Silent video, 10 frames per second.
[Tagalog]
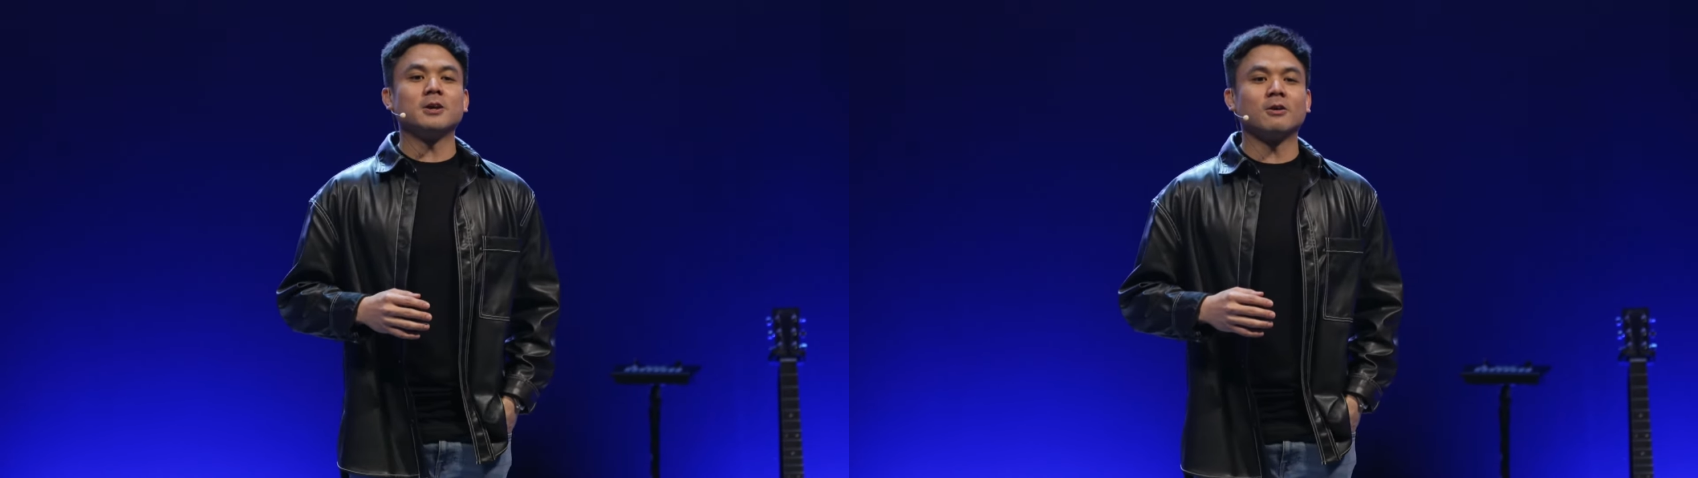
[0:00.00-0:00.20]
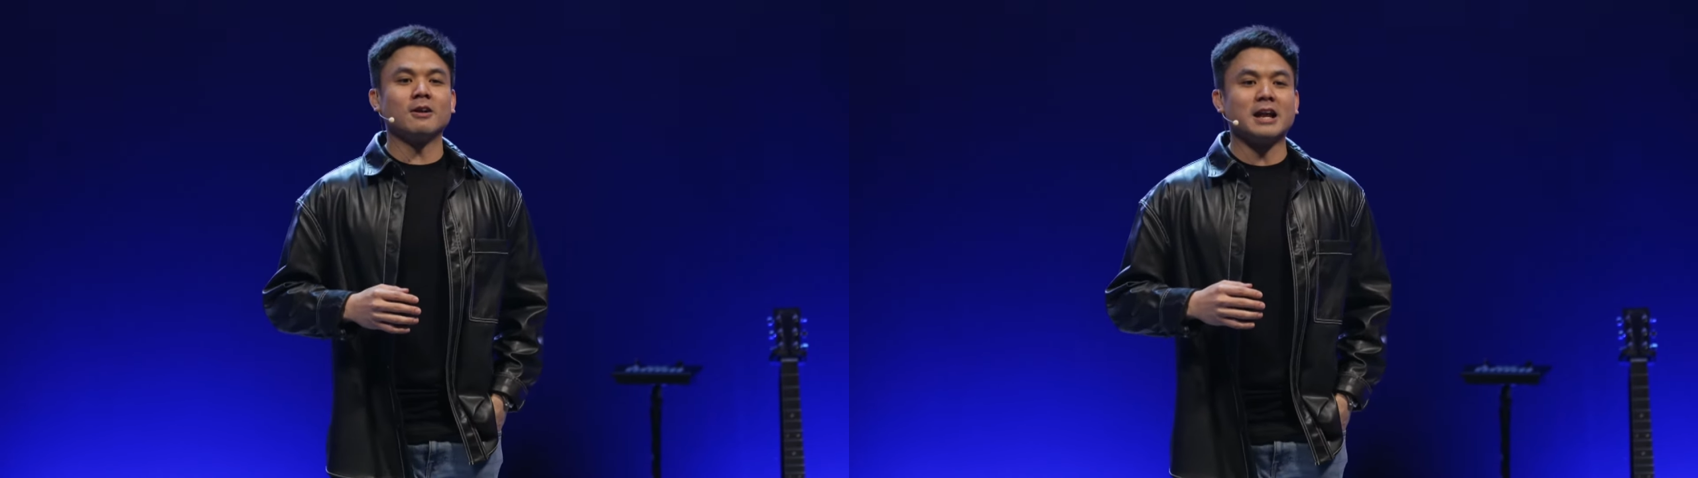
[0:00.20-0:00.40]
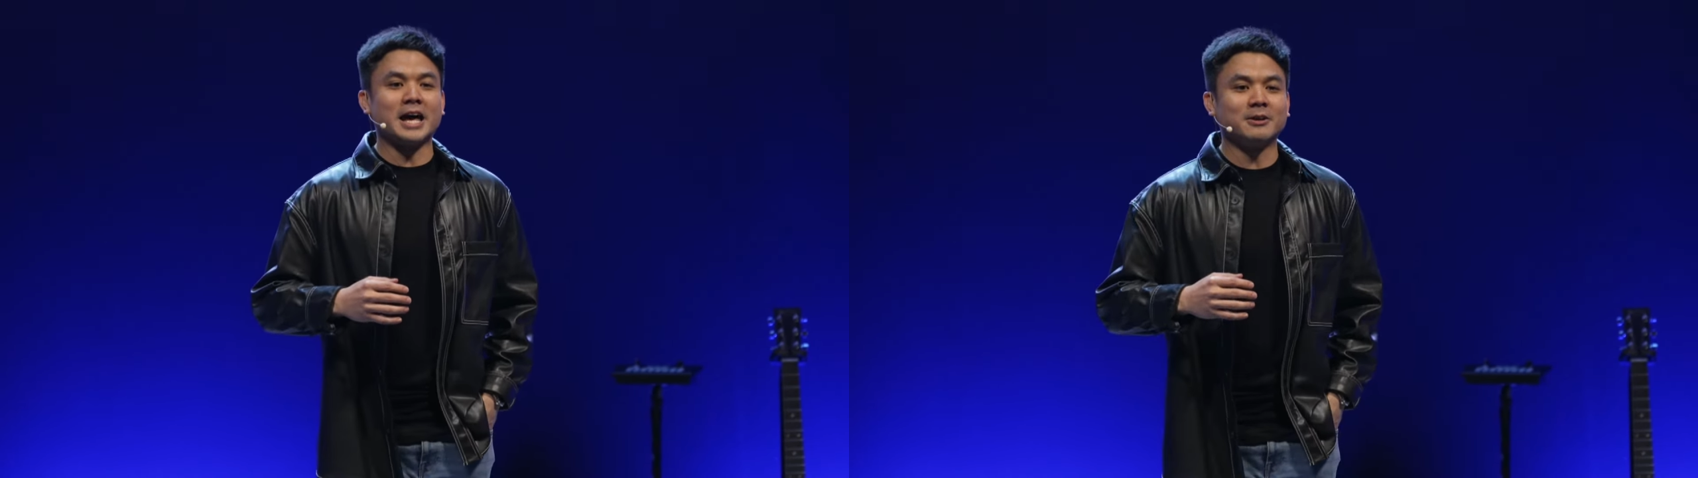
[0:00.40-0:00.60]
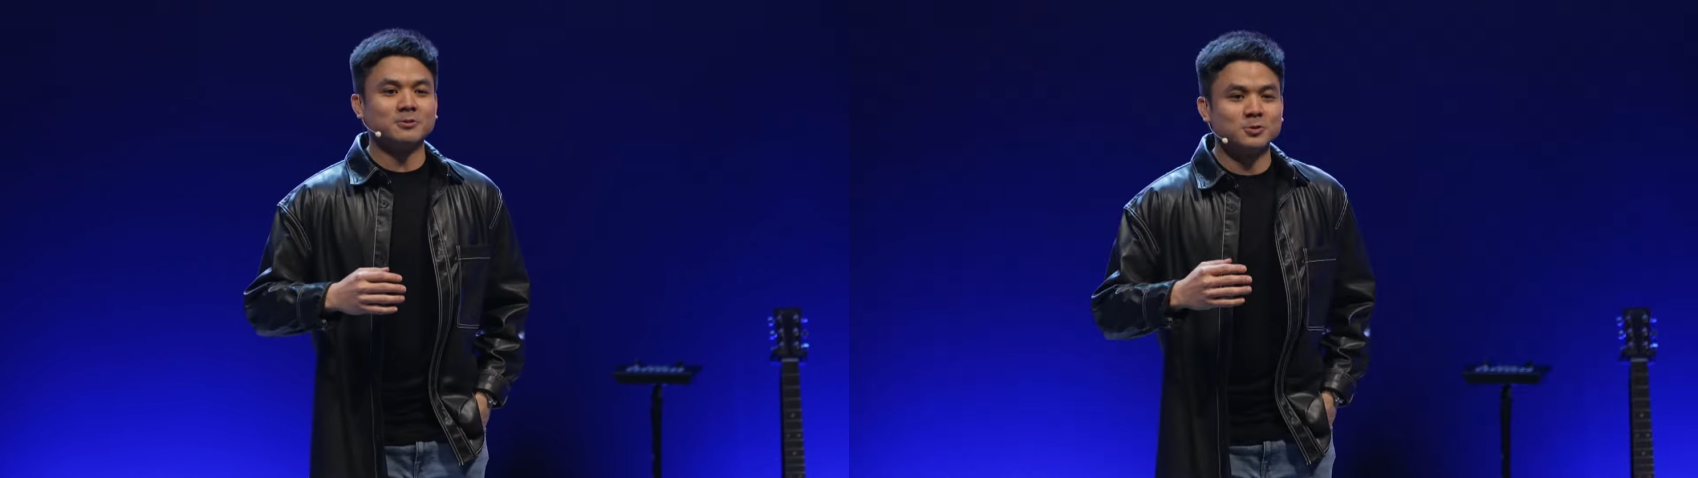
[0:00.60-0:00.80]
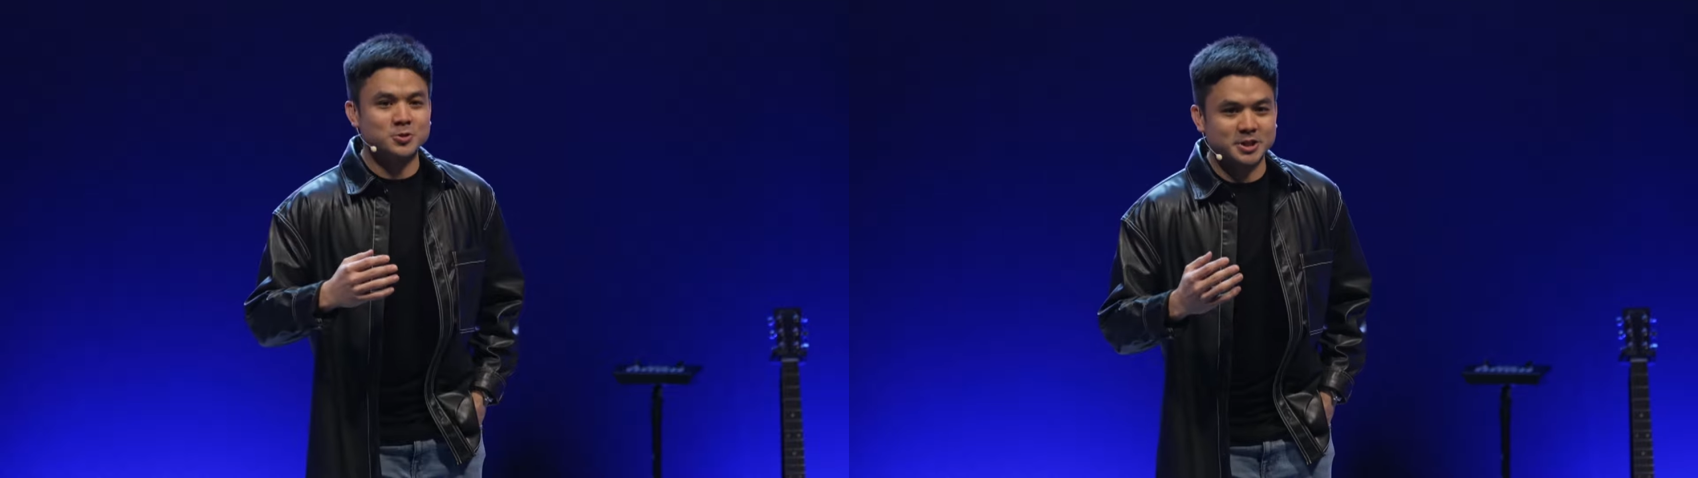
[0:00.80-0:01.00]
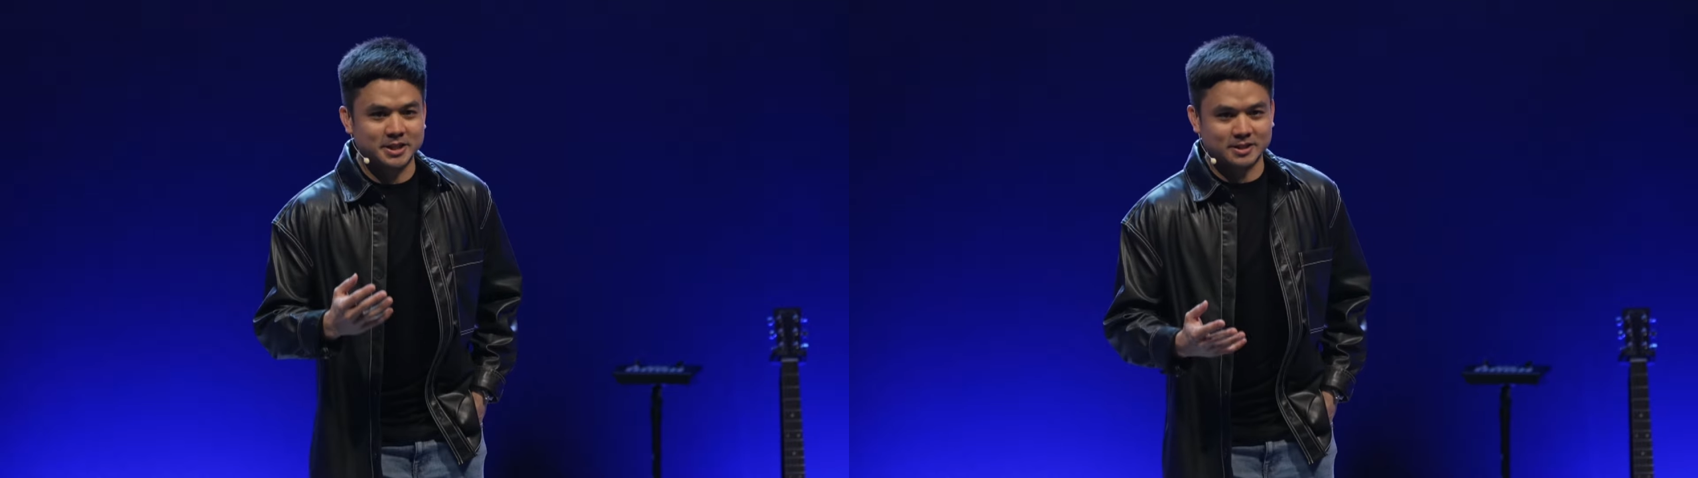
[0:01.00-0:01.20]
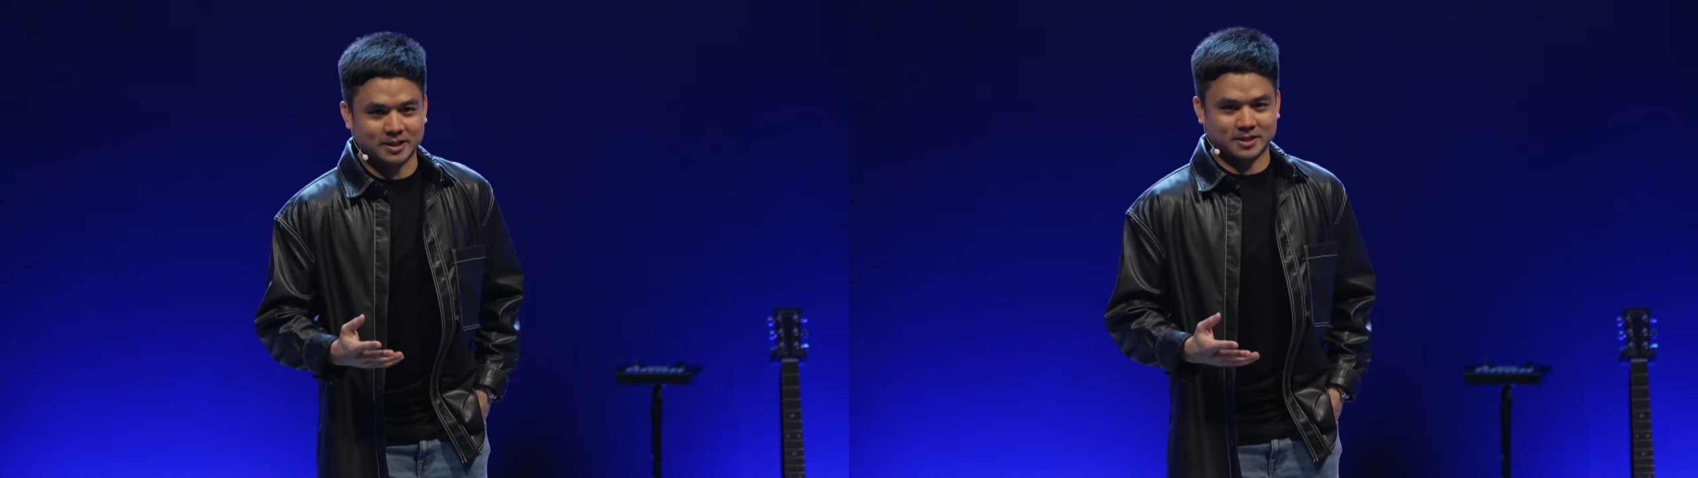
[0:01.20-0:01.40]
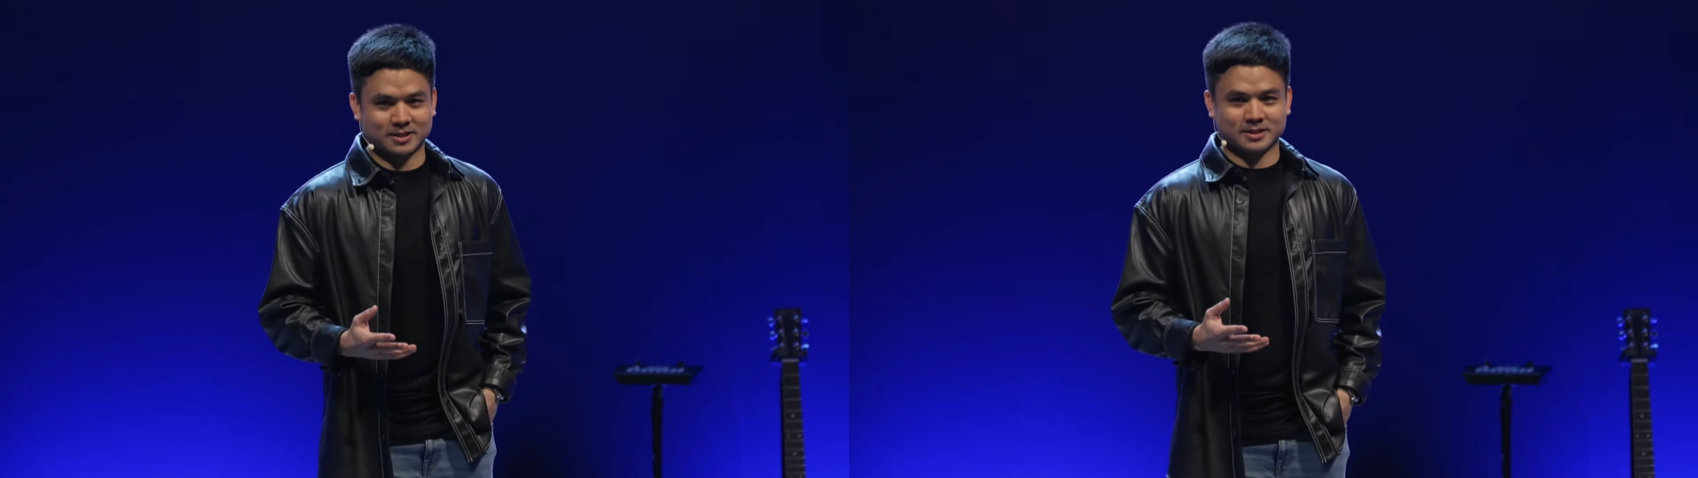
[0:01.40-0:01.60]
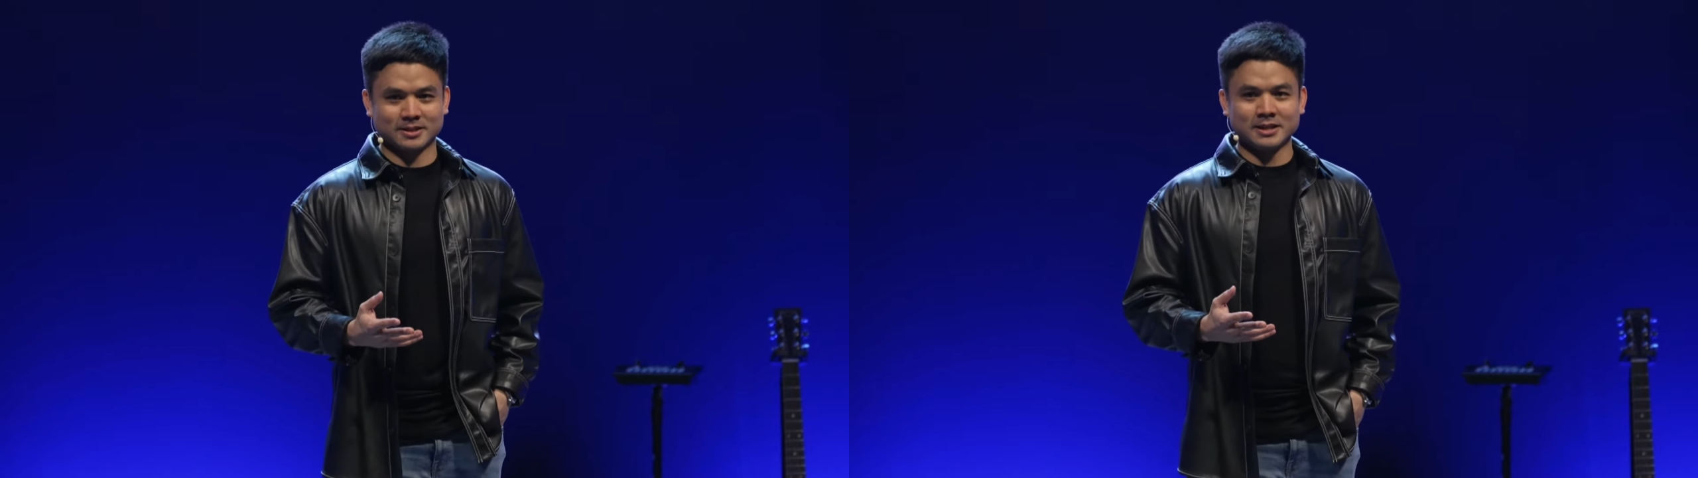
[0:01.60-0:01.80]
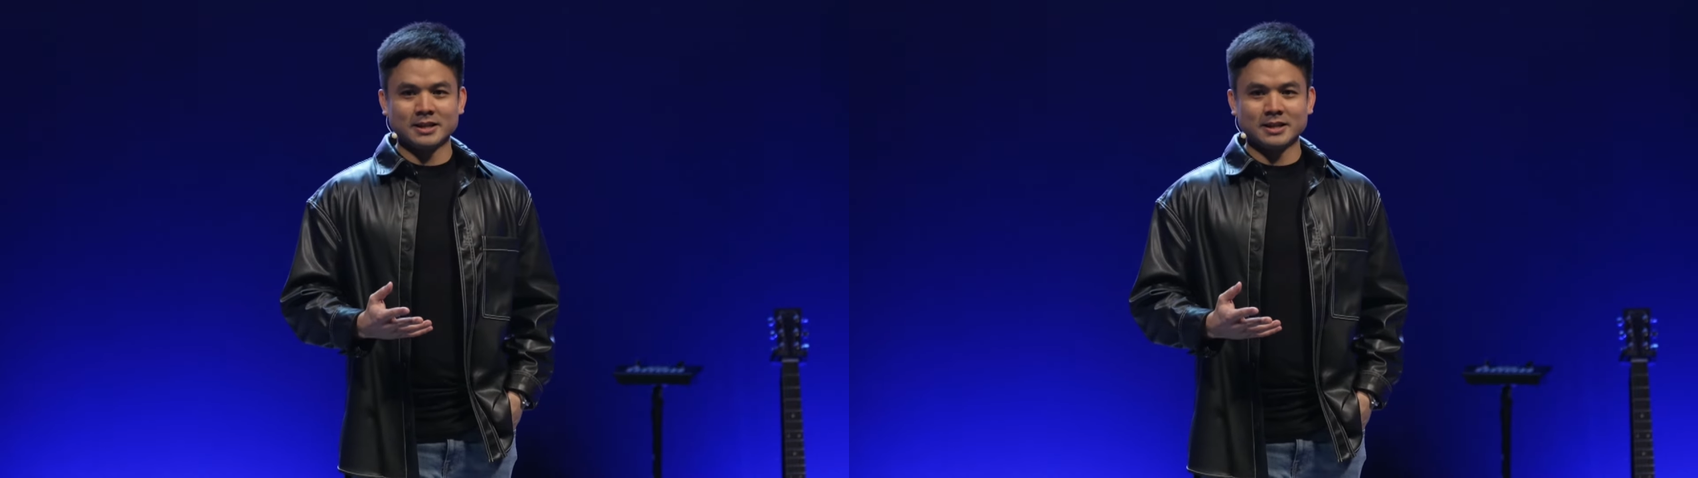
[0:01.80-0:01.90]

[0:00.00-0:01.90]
your life to Jesus.